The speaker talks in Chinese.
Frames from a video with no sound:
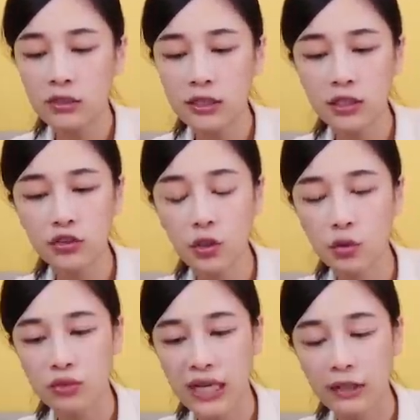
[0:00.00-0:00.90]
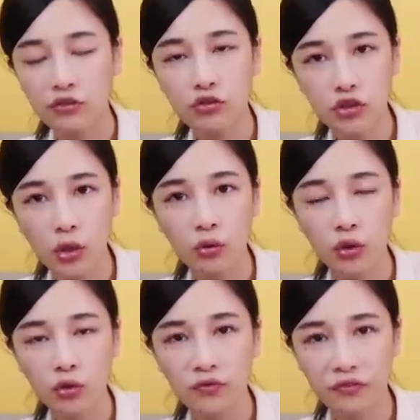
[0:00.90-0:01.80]
这个肉骨茶肉
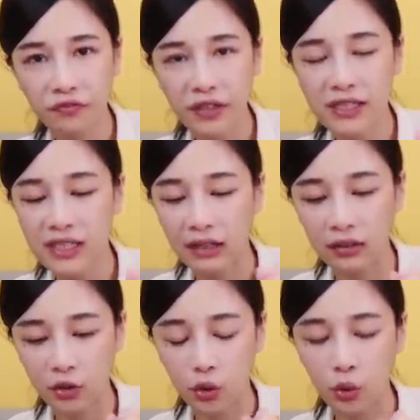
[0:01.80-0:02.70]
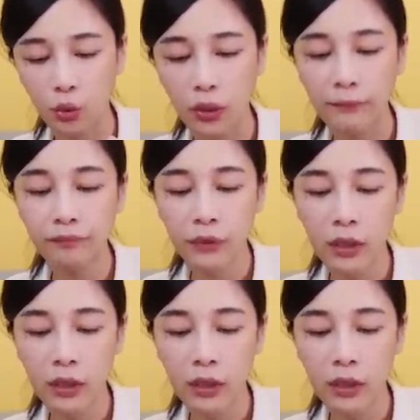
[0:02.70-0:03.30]
都非常的多哎，